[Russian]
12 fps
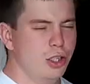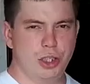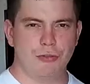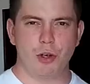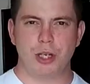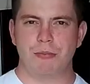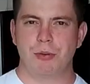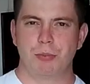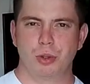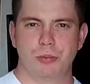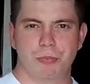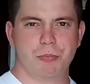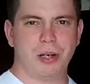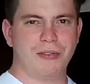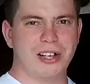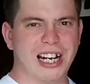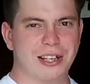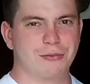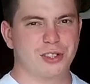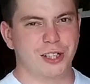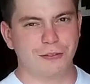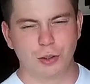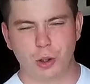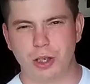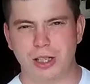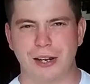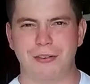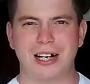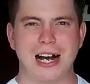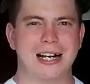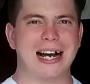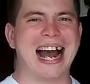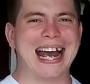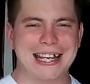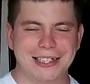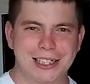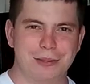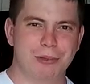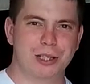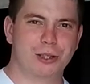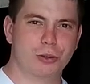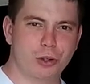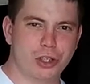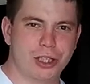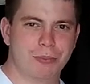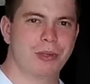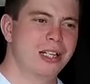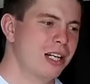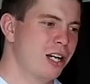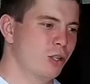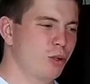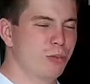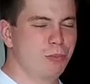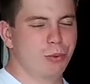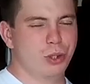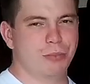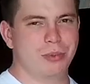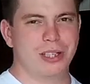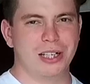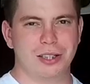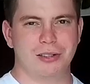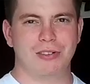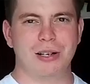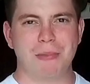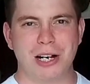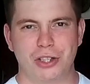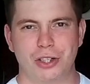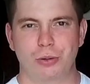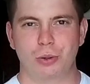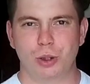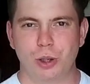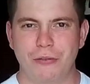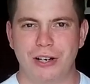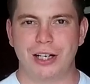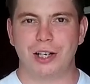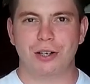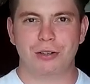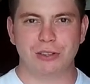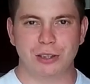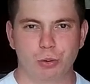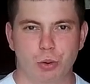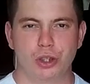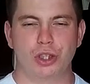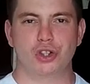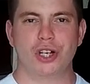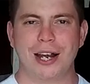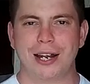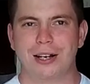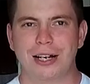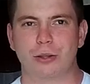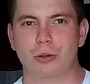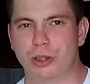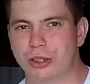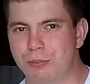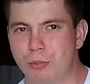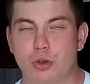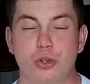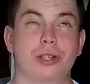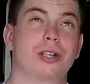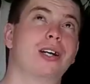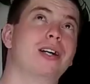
И сегодня мы будем проверять взрывной лайфхак, а если быть точным, то мы будем делать в домашних условиях воздушный шарик, который сможет